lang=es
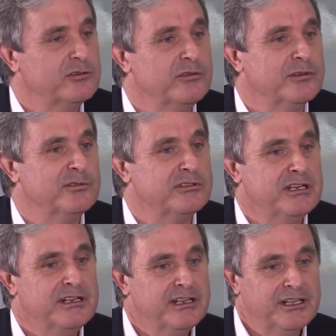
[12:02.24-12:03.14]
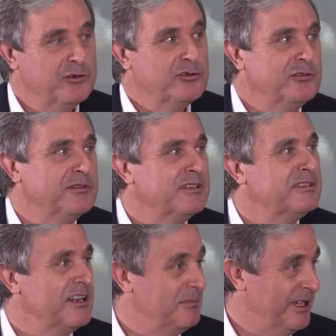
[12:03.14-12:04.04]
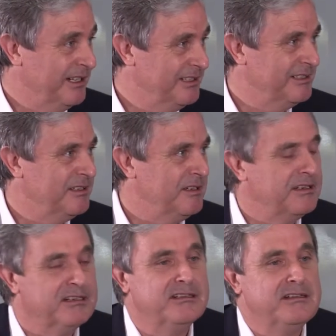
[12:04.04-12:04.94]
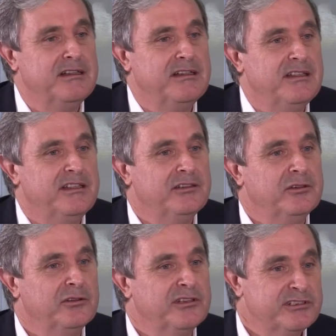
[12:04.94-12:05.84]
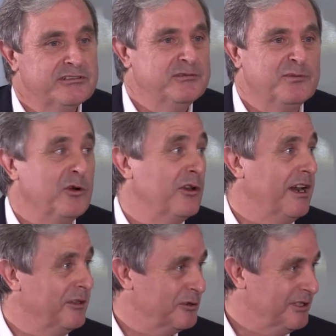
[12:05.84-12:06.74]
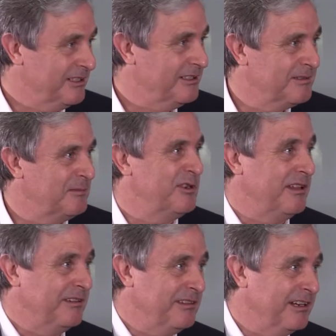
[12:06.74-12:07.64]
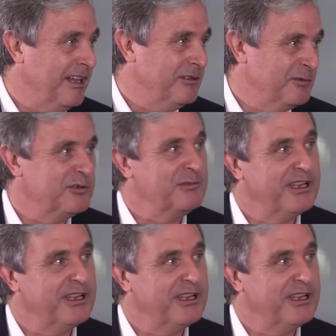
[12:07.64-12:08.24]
los cuerpos que no son transparentes. Eh. Entonces es como los rayos X, pues, hace 100 años, pues